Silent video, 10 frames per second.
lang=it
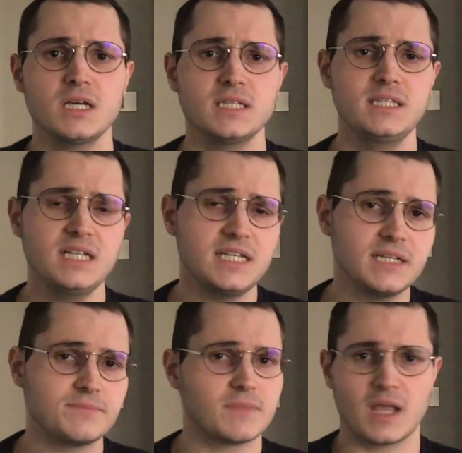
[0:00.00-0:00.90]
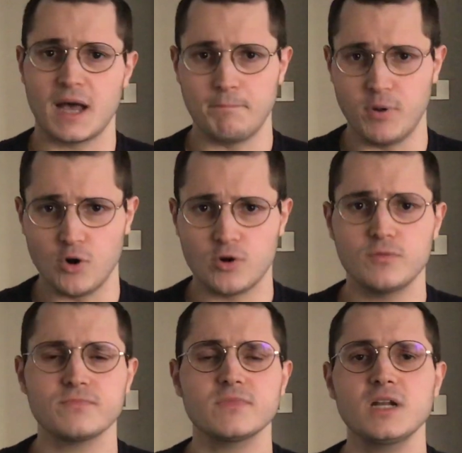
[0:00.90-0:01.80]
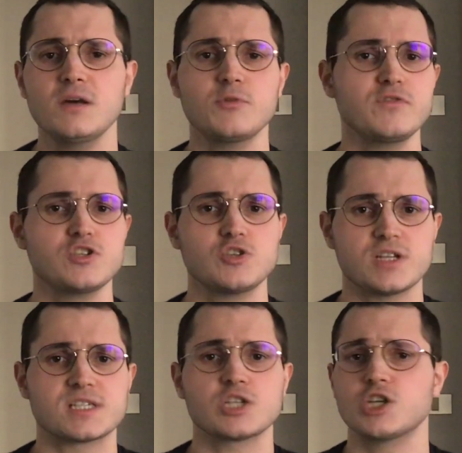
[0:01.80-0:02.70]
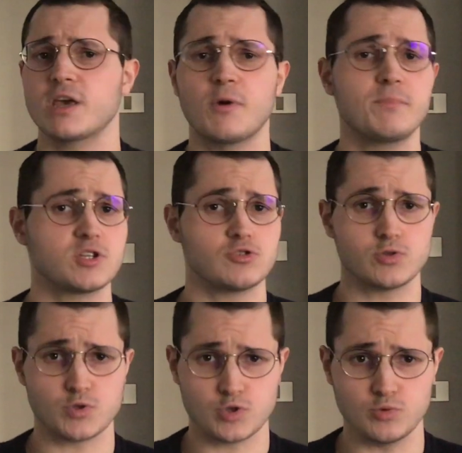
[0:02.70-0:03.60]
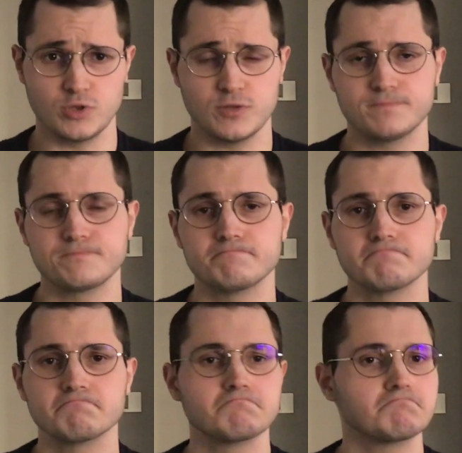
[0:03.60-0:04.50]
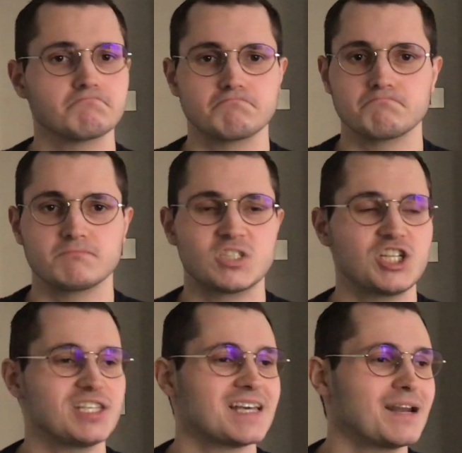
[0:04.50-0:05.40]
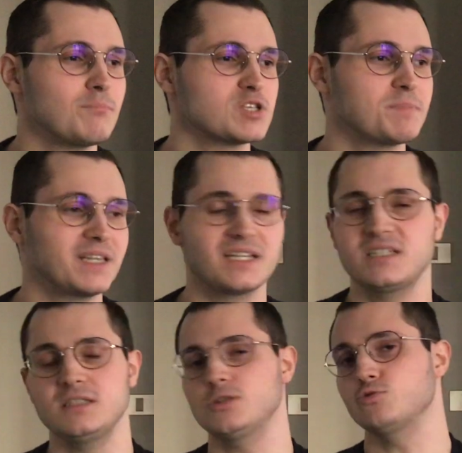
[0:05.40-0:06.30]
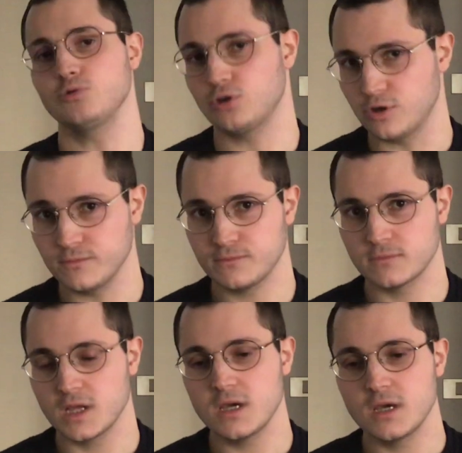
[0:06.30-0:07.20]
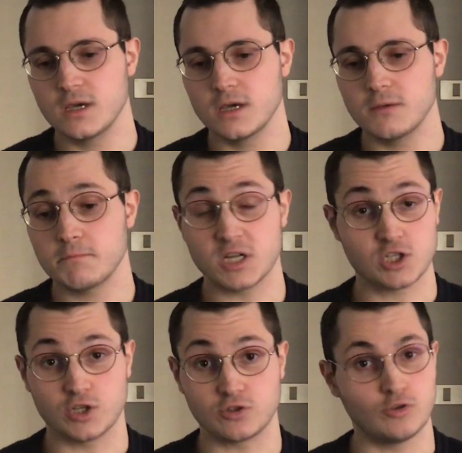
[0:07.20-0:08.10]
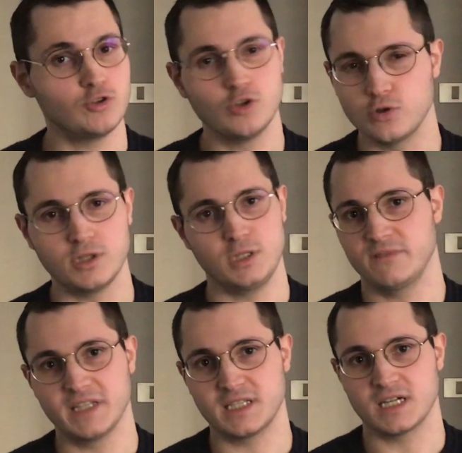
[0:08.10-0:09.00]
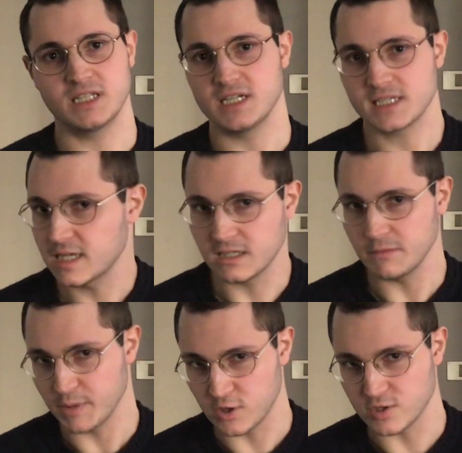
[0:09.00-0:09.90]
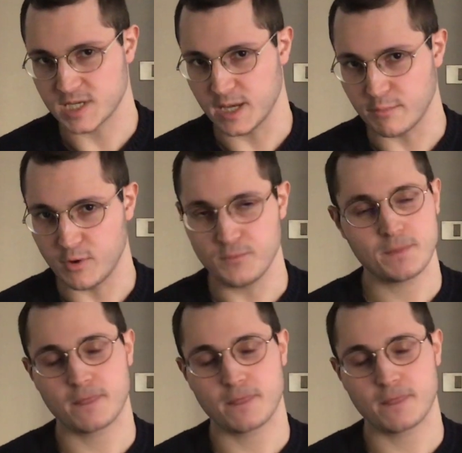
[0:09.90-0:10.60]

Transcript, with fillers: Di lì a poco la professoressa ci chiamò presso il suo studio. Ci saremmo aspettati di tutto, ma certo non di diventare delle star del piccolo schermo.